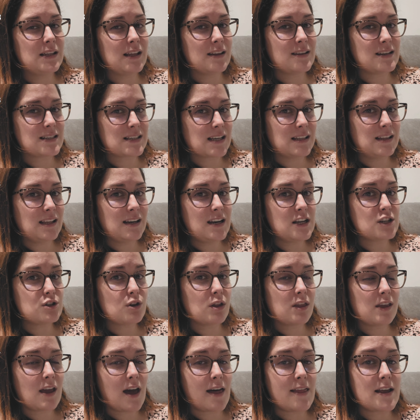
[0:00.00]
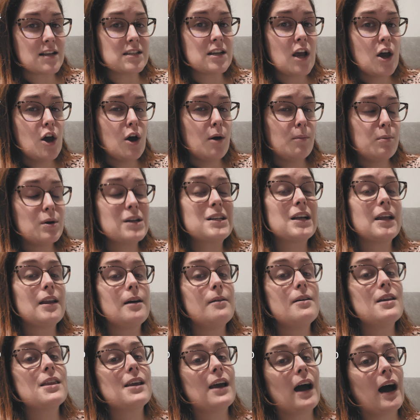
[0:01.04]
tiendas que tiene asociadas, pues cada
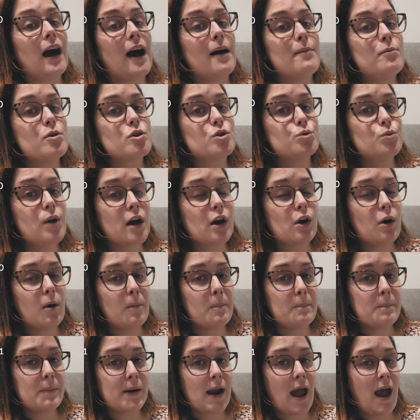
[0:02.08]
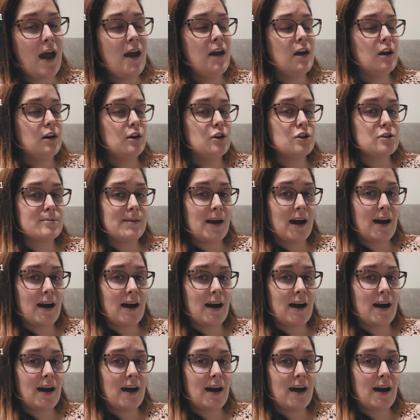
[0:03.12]
vez que hagamos una compra nos van